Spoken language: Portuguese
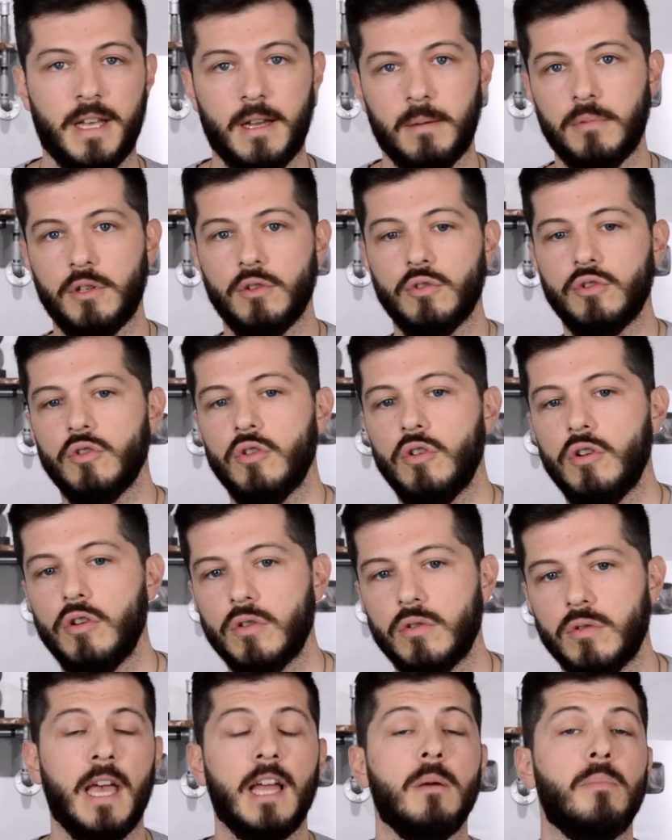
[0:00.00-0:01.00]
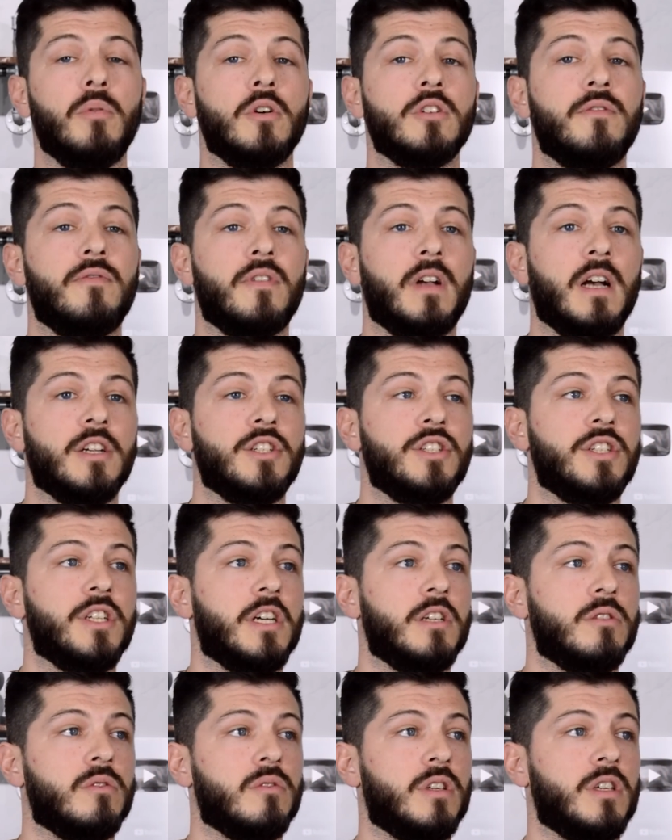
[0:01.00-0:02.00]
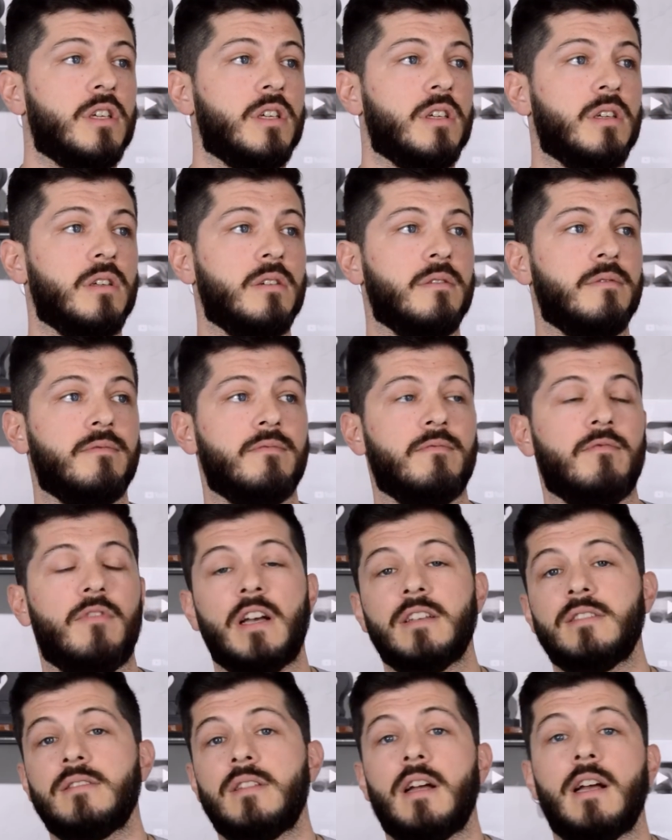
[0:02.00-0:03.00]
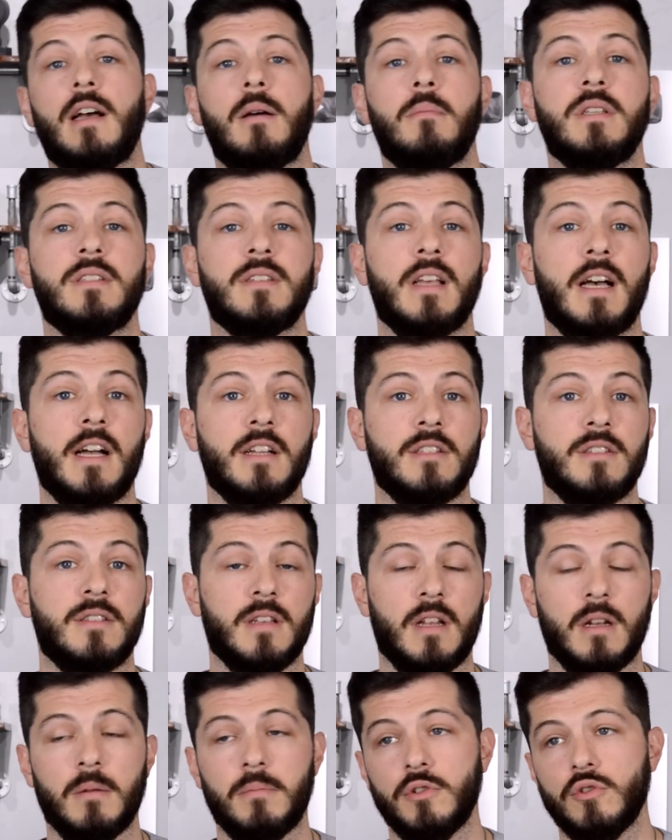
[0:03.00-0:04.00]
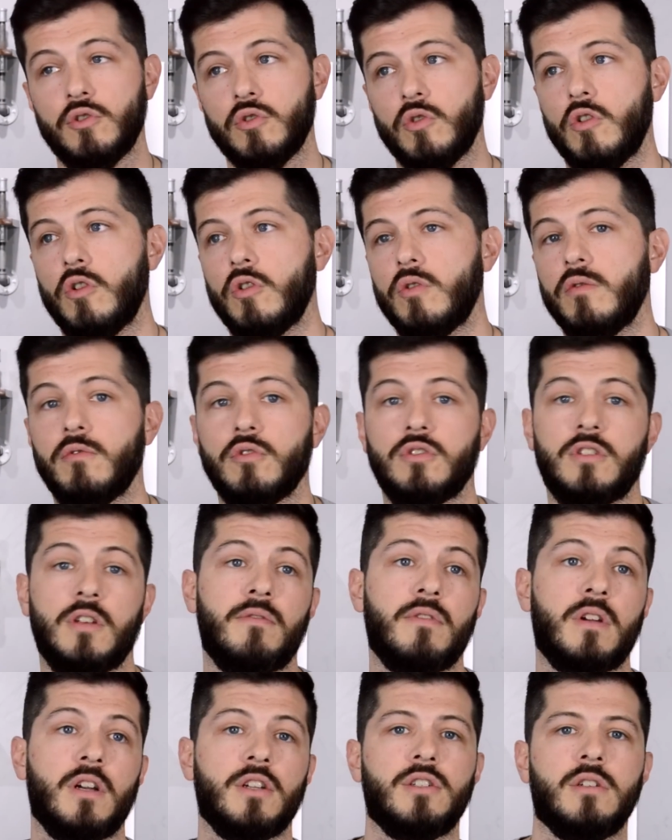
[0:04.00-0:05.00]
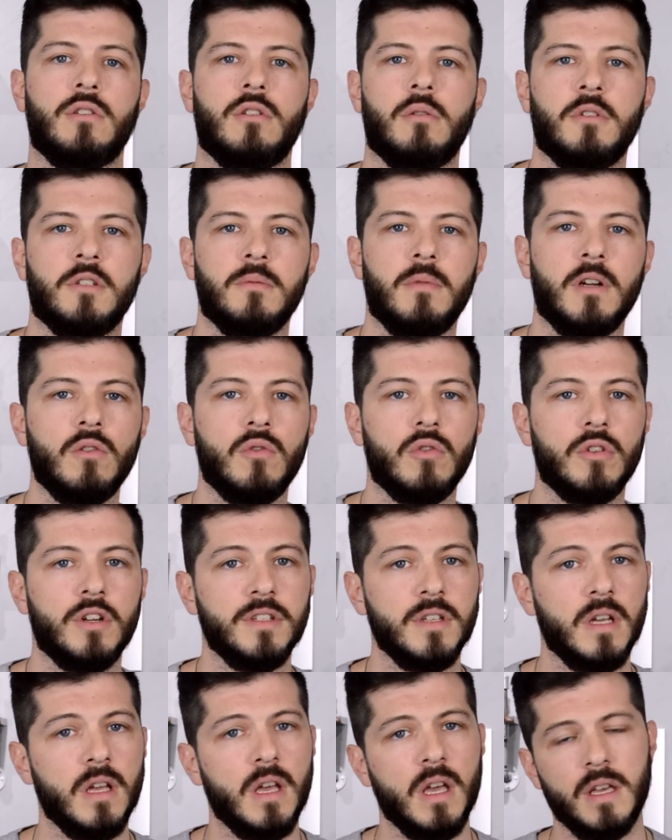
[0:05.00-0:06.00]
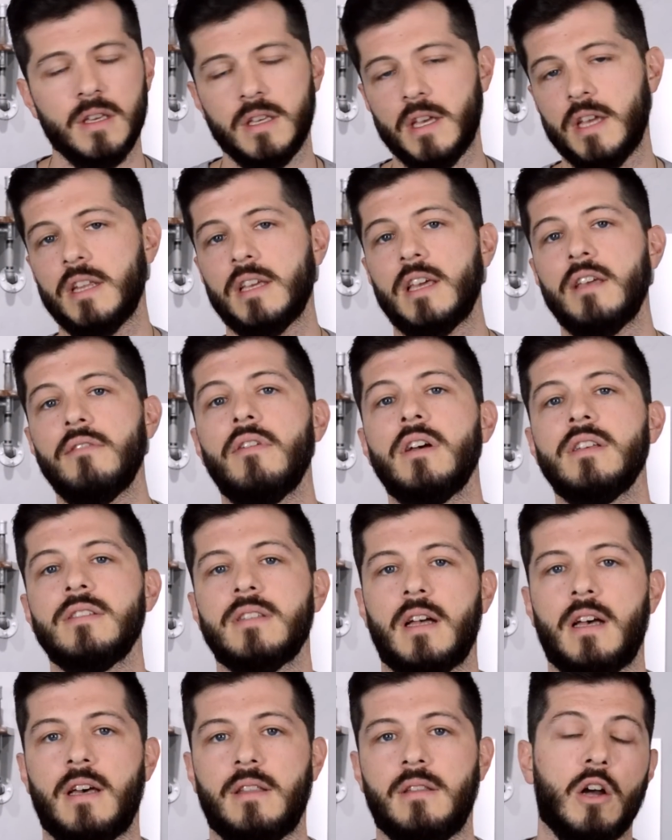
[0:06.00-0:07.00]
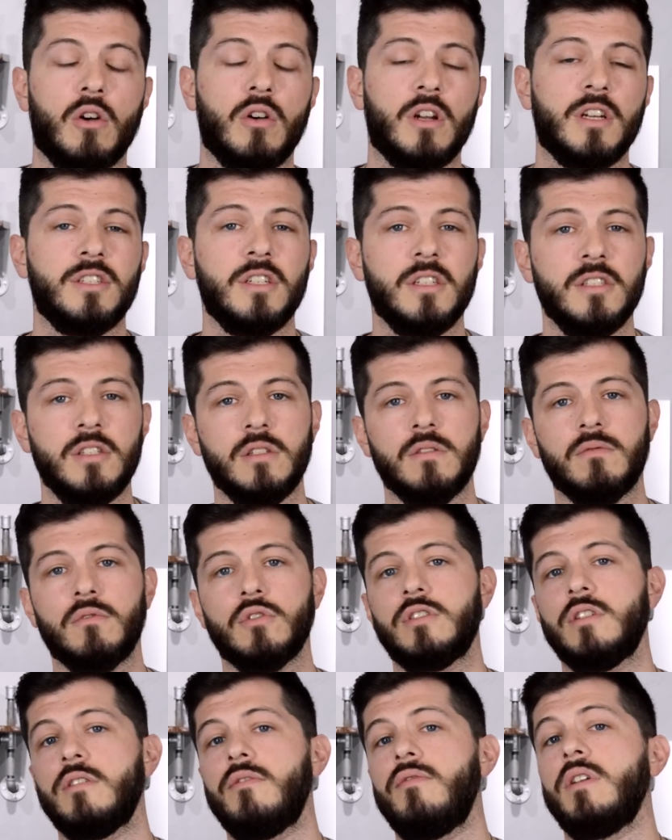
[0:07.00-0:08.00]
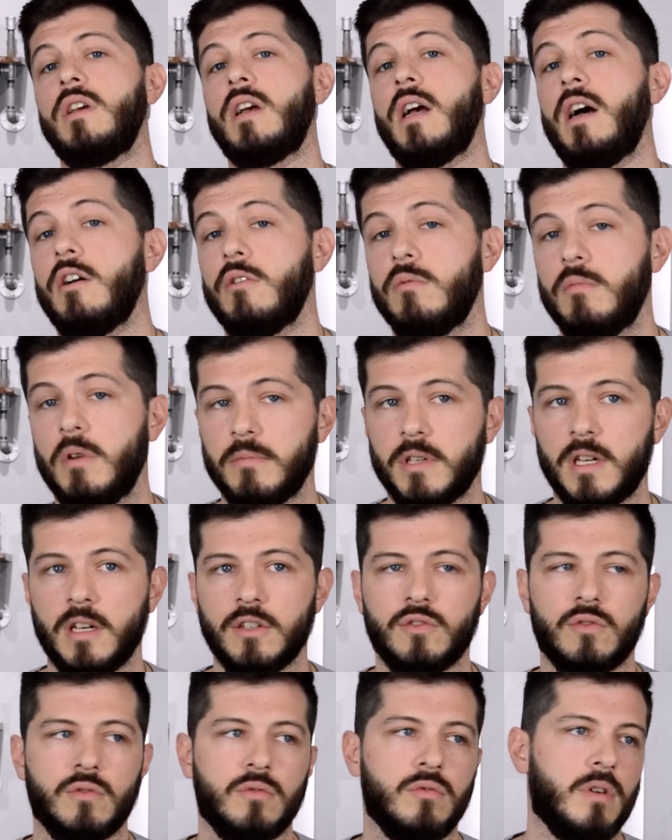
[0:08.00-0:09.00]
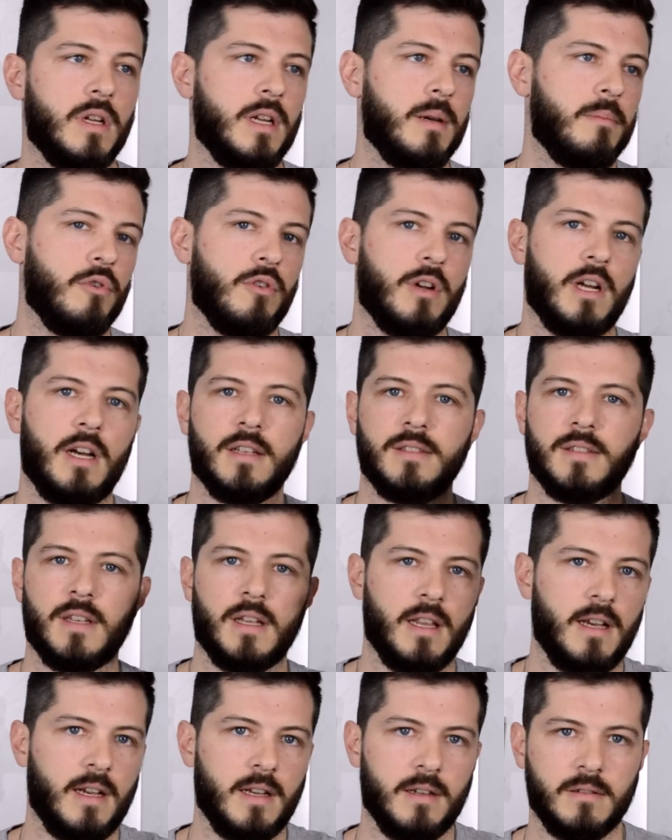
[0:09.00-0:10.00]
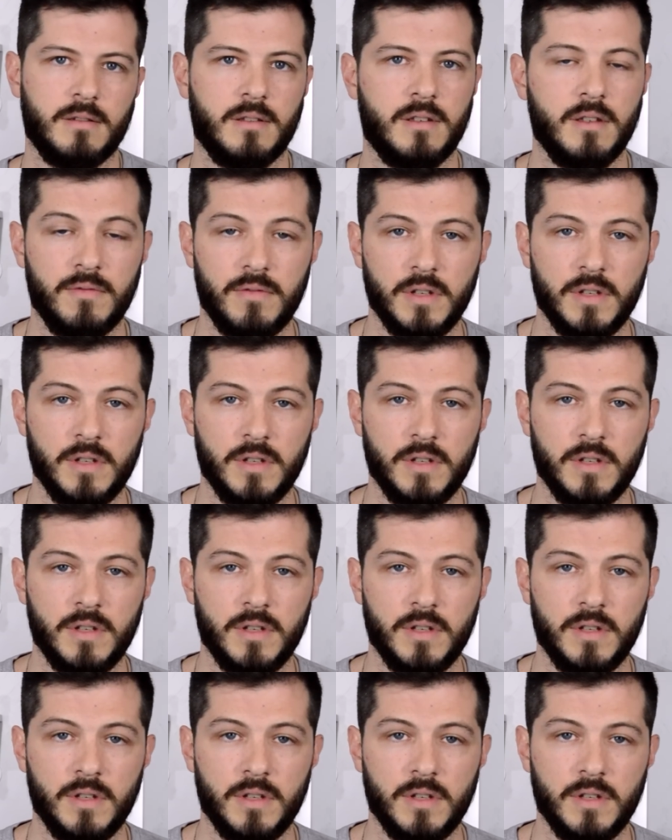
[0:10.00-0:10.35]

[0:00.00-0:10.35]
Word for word: né, abrir o jogo. Ela pode ficar achando que vai estragar a amizade se ela abrir o jogo, você fica achando a mesma coisa e aí ninguém faz nada. Agora a chance de você ficar com uma amiga sua, namorar, sei lá, que